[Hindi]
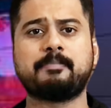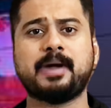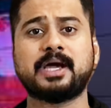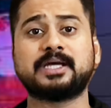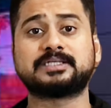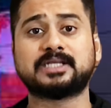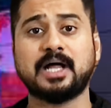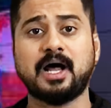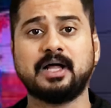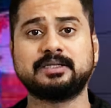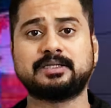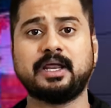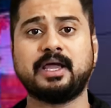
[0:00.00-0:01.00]

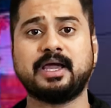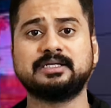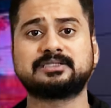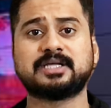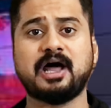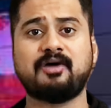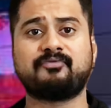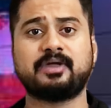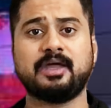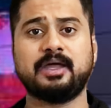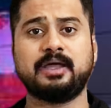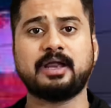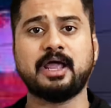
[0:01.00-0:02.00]
पाकिस्तान तरीके इंसाफ
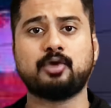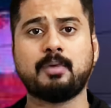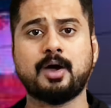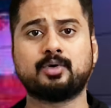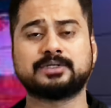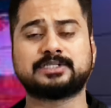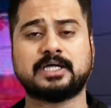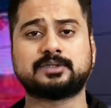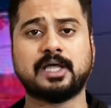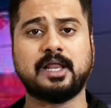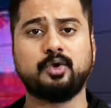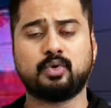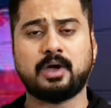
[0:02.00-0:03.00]
के रहनुमाओं के साथ
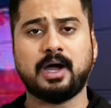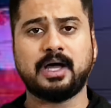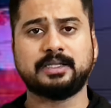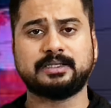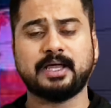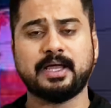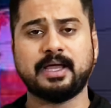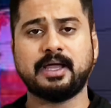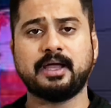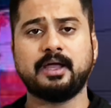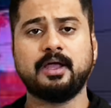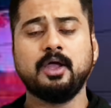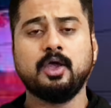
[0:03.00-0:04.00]
ताल्लुक
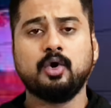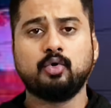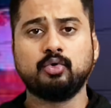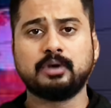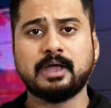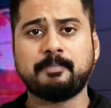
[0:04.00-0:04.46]
हैं उनके